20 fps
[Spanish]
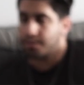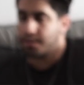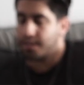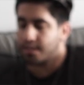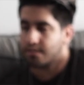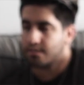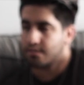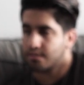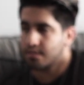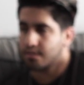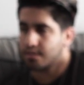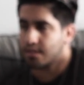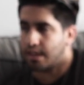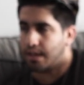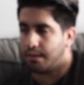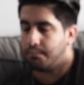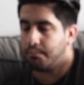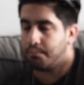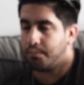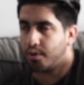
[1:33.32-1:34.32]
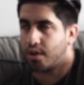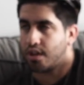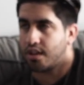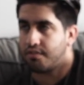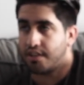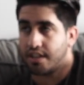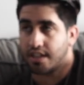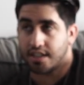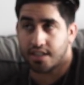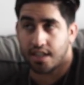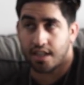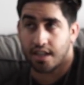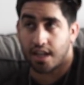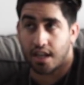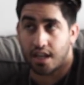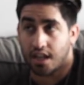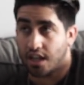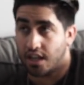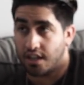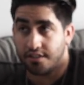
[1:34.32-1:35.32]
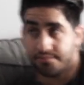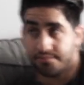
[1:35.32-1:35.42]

a ver. Tampoco es verdad que sea de calidad.